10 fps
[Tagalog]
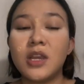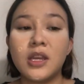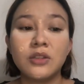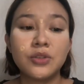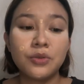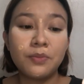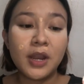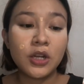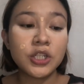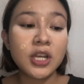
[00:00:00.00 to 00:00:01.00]
yan. So,
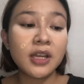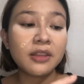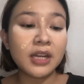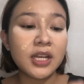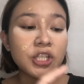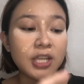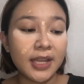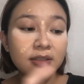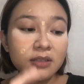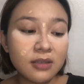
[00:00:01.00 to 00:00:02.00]
meron siyang three
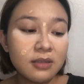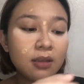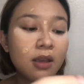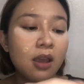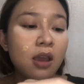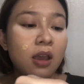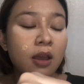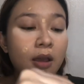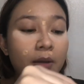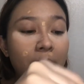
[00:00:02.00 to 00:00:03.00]
shades.
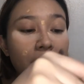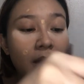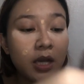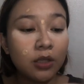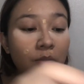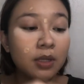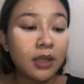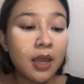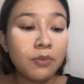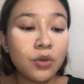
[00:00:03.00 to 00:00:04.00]
But, what
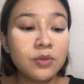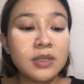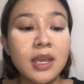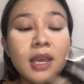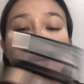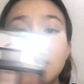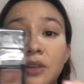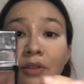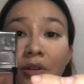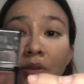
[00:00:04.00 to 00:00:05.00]
I'm using is the
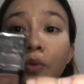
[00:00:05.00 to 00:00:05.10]
third